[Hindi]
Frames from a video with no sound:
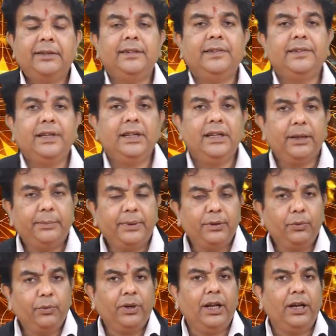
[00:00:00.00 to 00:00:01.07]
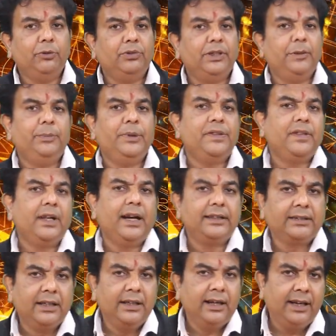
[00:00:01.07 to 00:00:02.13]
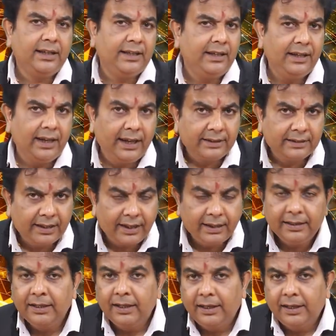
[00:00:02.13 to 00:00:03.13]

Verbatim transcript: जिसकी डेट ऑफ बर्थ दो ग्यारह उनतीस बीस है आज के लिए हल्की राहत का